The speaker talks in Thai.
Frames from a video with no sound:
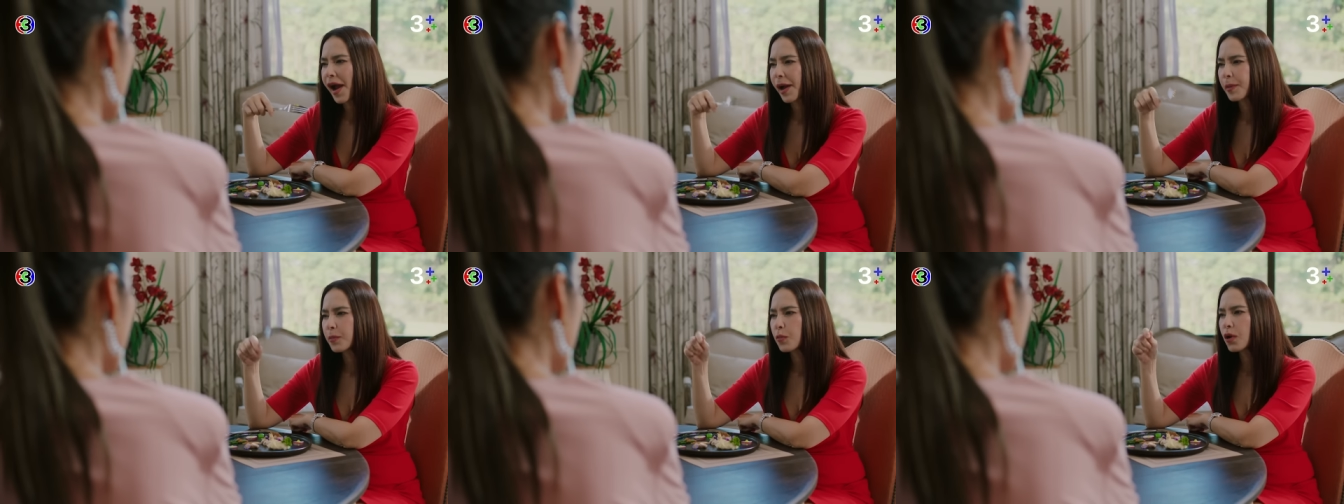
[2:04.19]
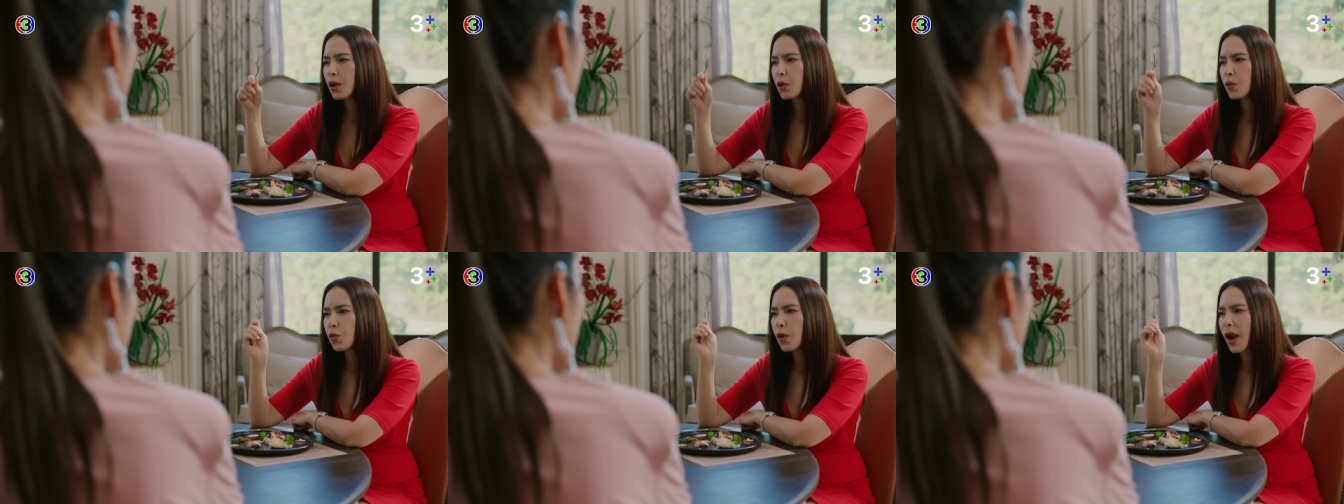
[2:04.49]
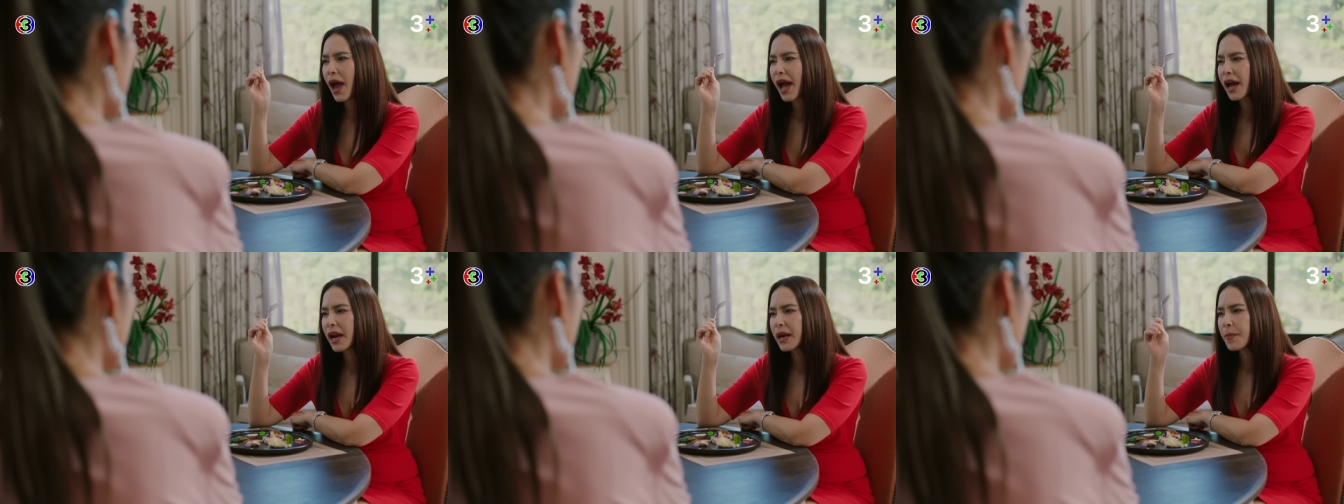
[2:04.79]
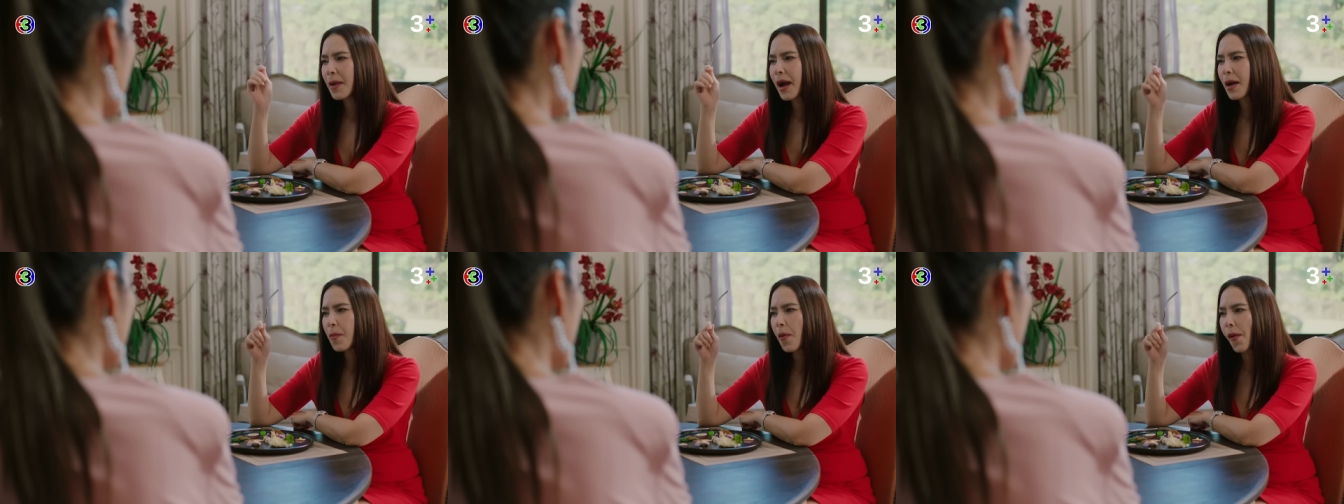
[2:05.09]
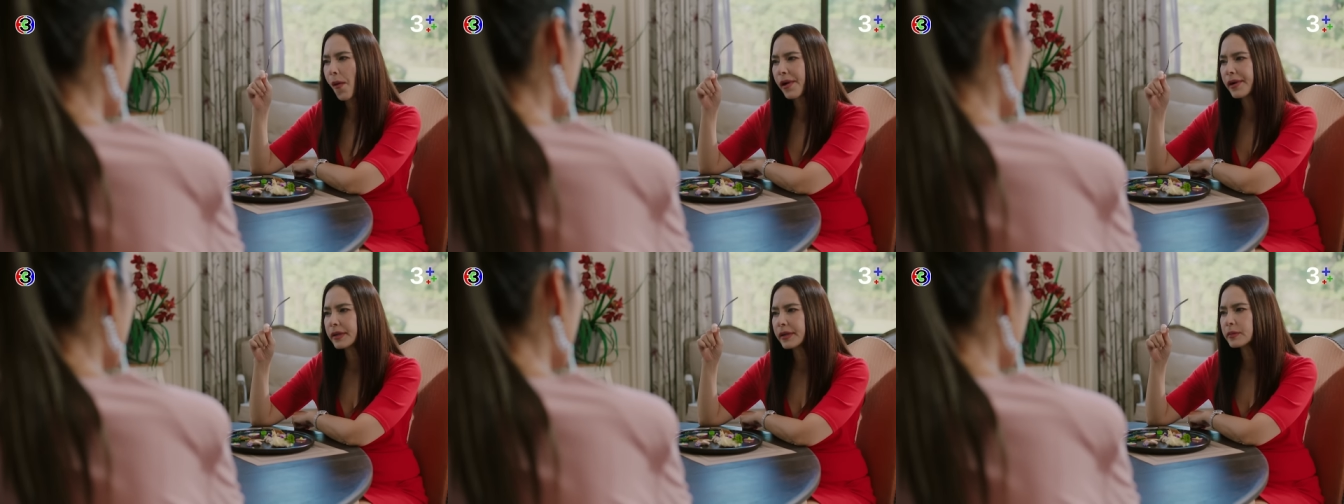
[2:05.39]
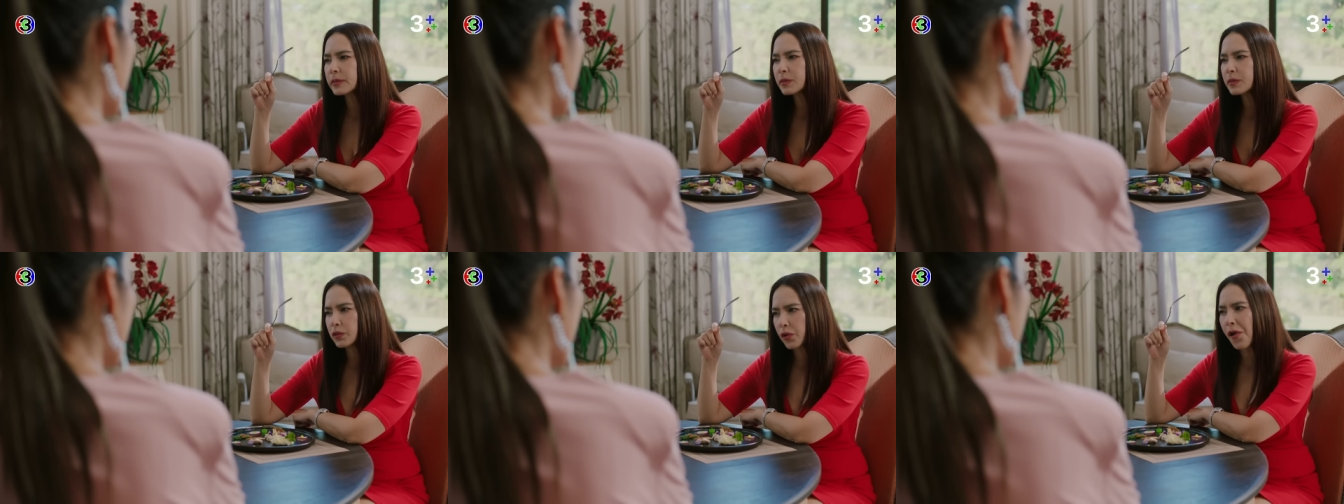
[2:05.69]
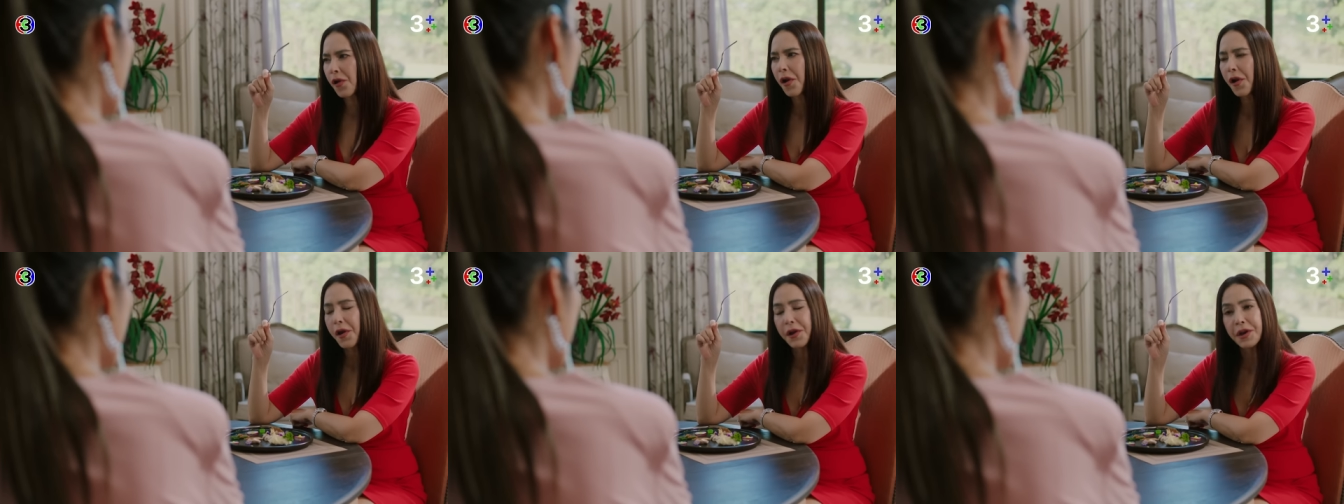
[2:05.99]
อาหารโมเลกุล่าอะไรบ้าบออะไรมัน
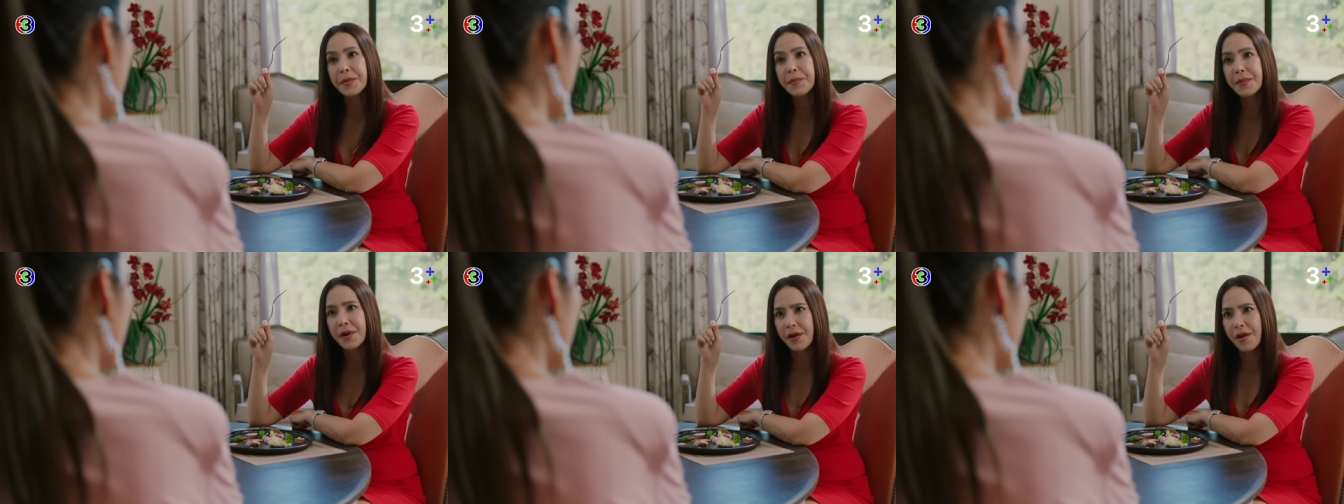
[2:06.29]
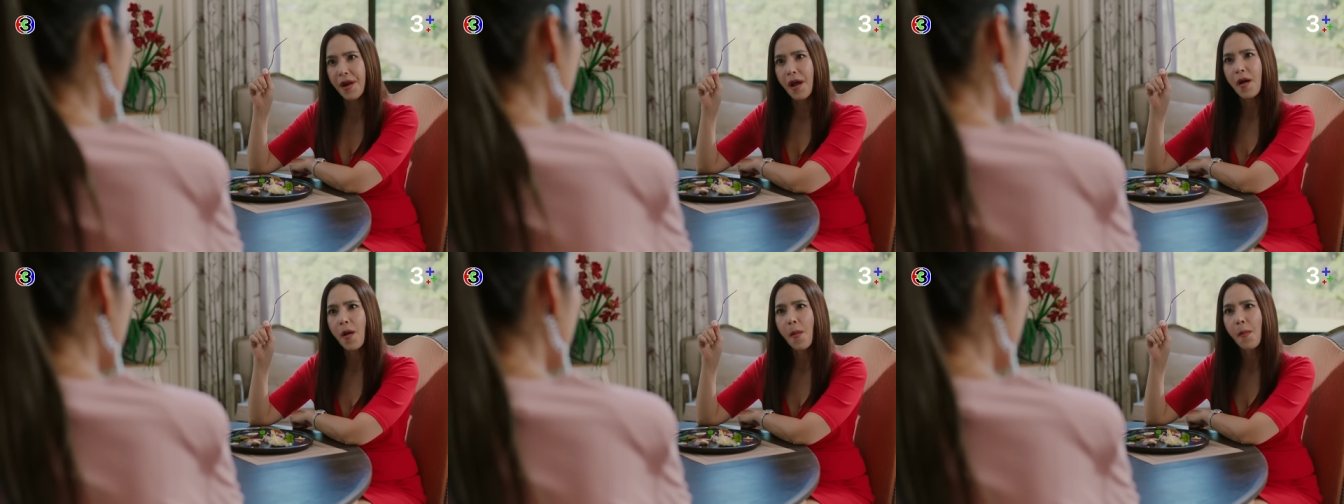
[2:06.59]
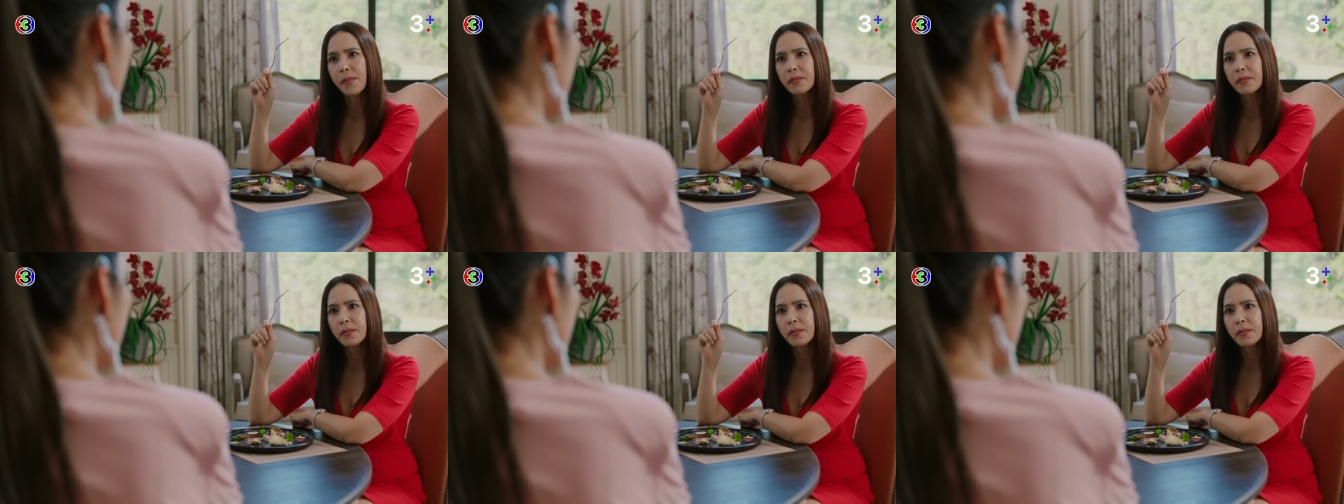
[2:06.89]
ก็อร่อยดิ่มกันนะ